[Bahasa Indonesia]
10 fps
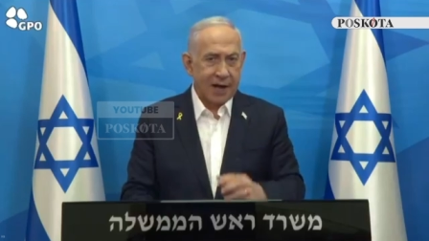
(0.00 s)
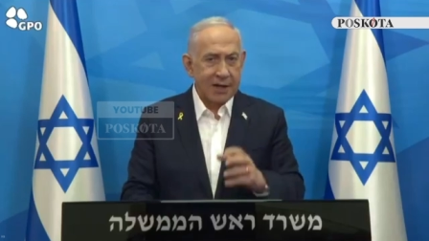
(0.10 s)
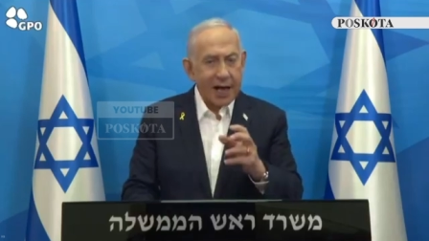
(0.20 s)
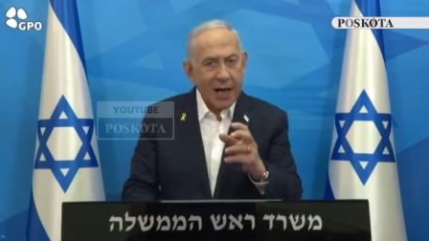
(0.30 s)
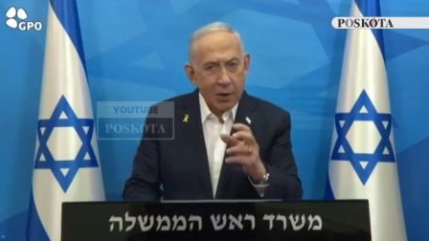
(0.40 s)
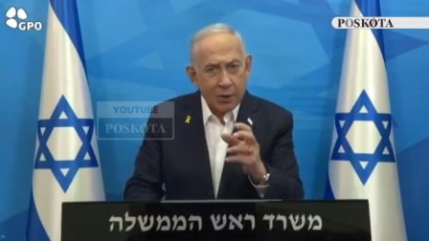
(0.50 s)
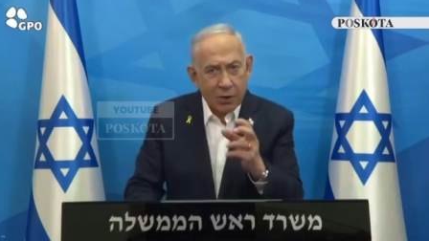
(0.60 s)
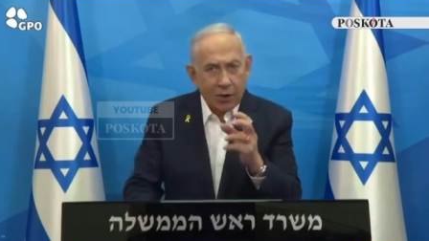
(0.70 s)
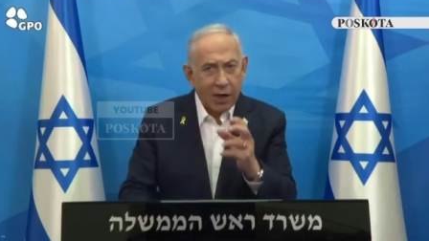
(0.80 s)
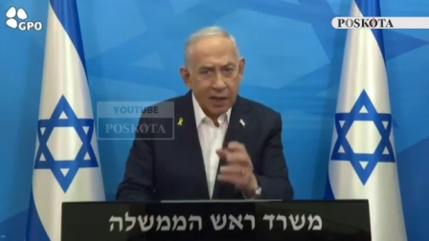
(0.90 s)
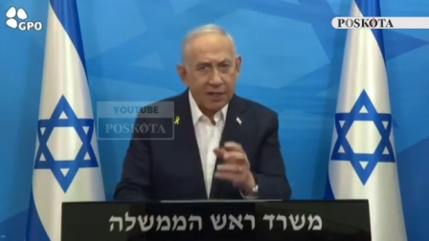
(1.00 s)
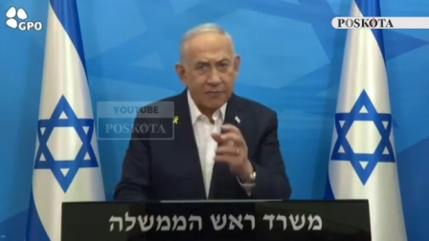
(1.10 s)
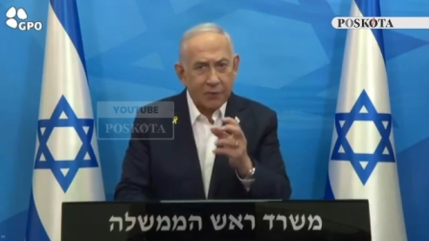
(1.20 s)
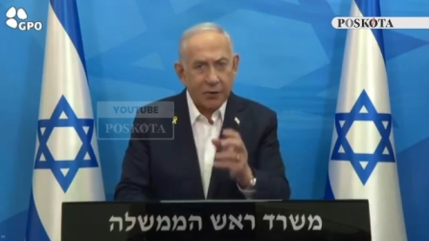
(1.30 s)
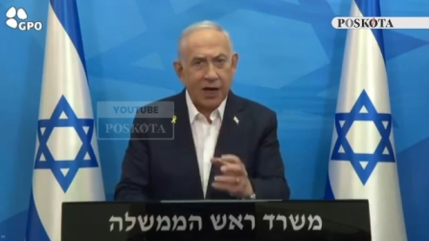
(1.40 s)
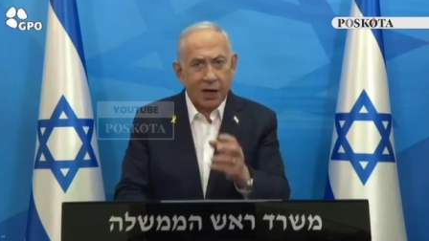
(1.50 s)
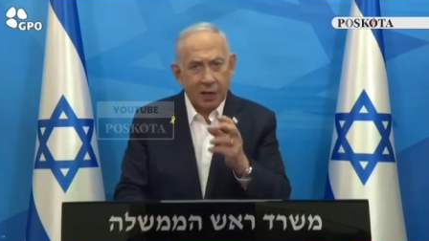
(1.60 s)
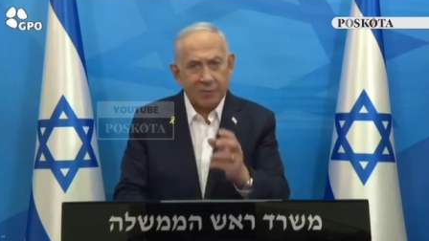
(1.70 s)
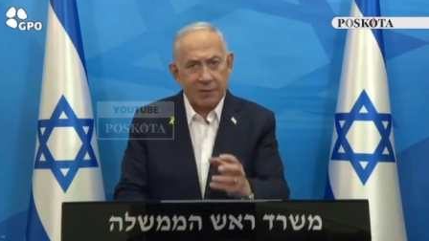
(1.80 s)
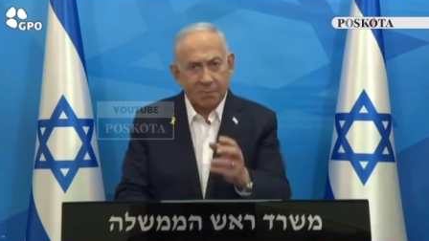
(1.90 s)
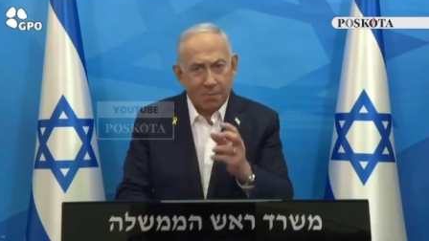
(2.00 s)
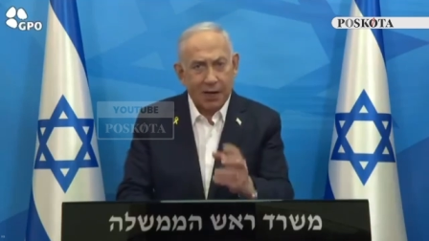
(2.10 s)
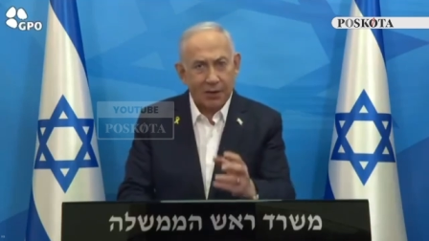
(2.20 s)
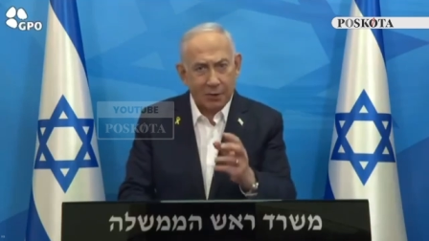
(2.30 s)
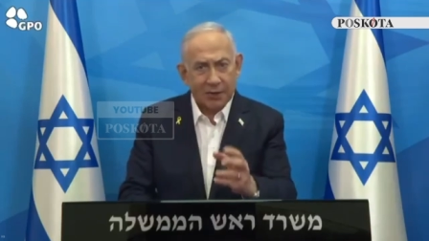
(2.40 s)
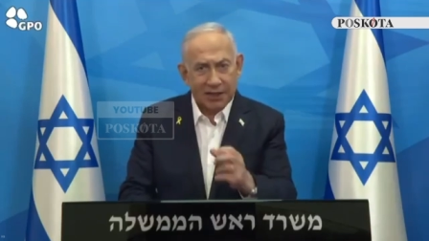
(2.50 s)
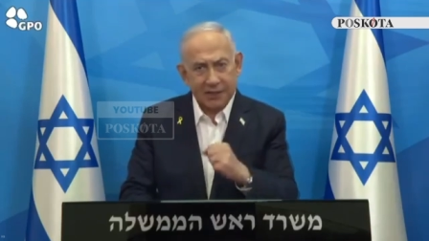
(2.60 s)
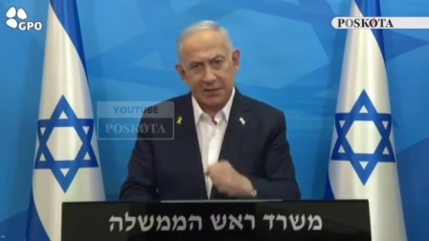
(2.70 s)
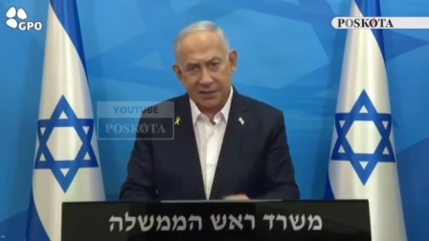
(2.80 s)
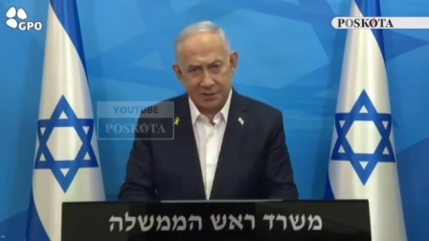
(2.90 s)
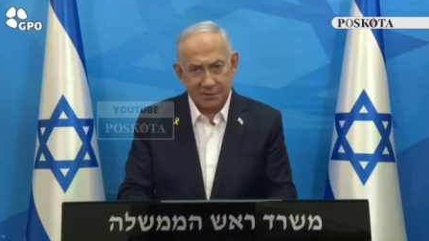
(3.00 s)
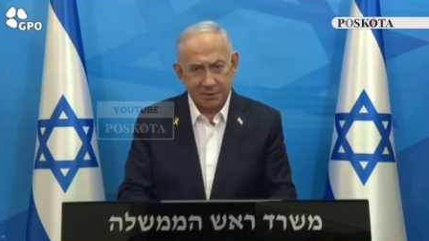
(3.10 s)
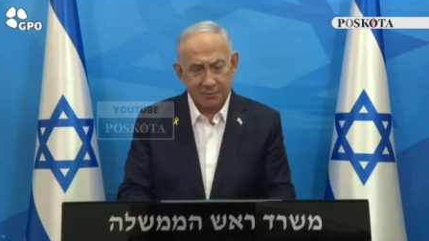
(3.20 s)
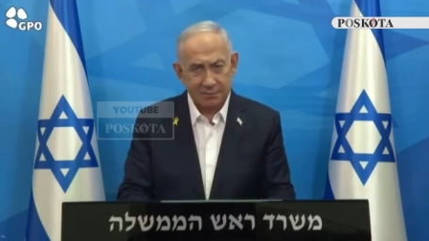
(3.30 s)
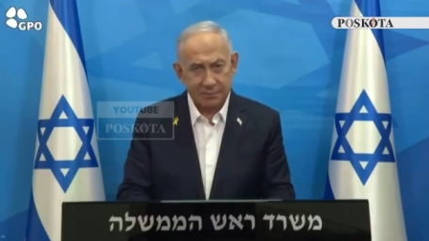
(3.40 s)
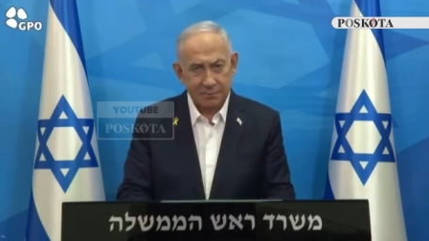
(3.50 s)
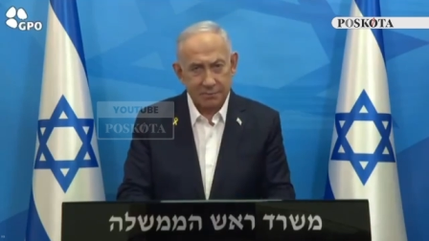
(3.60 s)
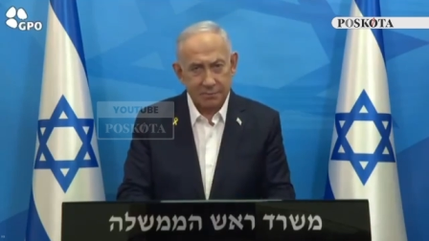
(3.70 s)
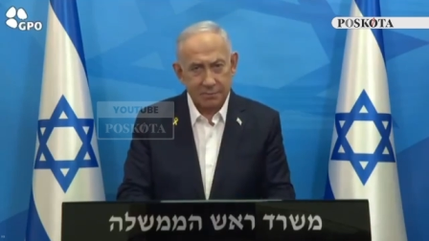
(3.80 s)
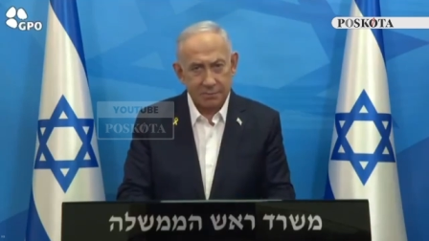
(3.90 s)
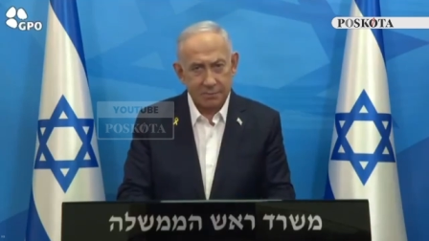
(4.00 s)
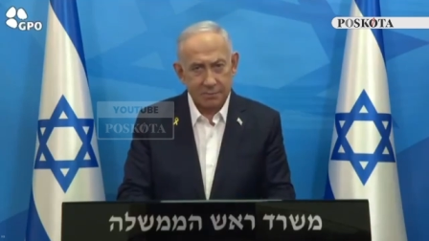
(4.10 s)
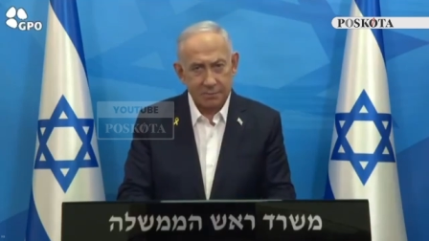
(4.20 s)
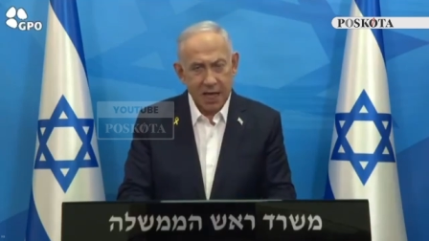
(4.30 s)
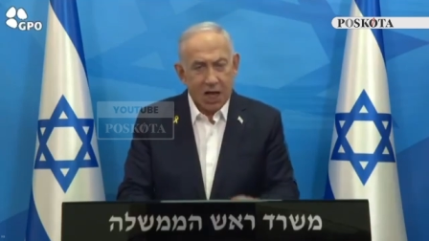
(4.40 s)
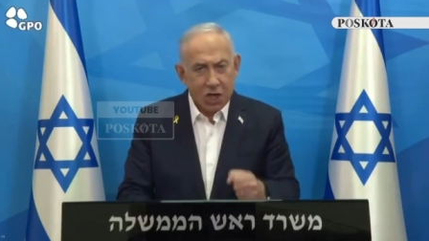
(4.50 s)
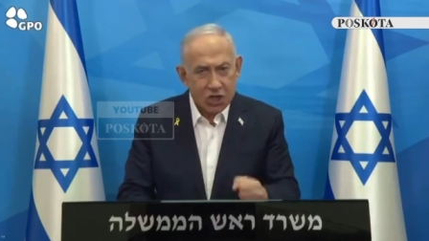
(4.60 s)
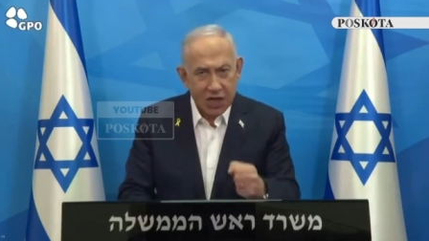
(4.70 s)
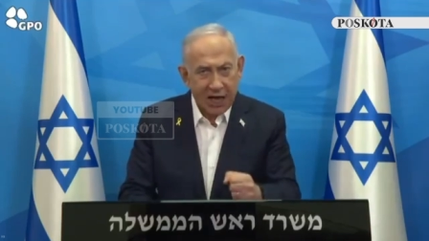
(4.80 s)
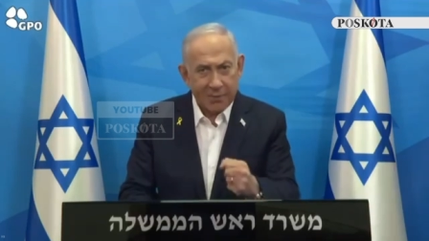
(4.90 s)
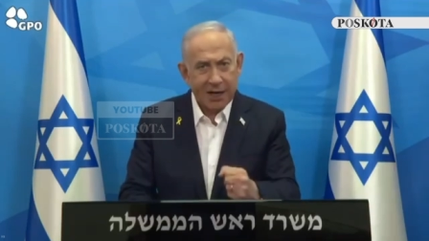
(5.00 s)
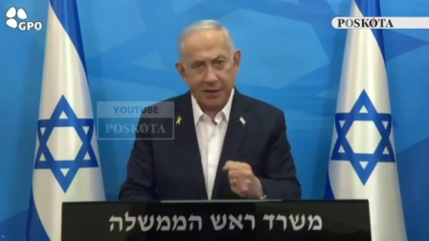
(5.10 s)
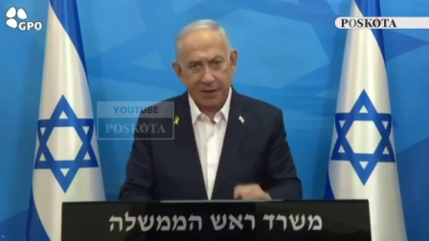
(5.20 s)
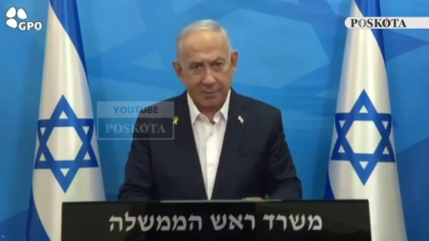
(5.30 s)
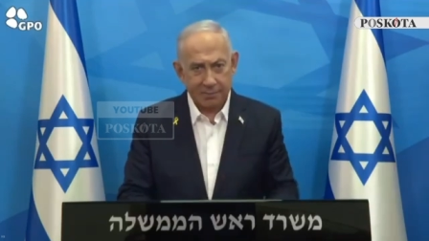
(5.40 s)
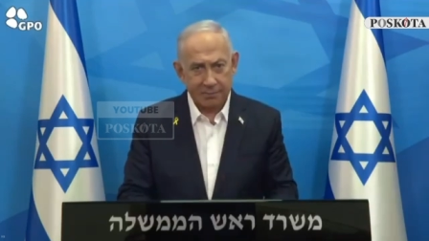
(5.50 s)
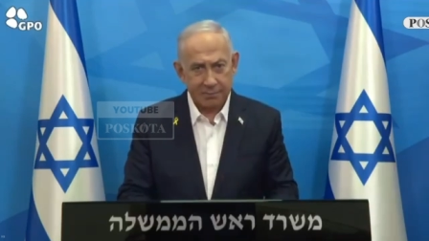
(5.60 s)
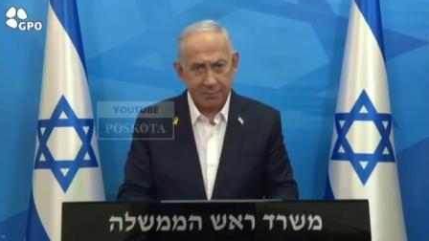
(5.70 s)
are now calling for an arms embargo against Israel. Shame on them.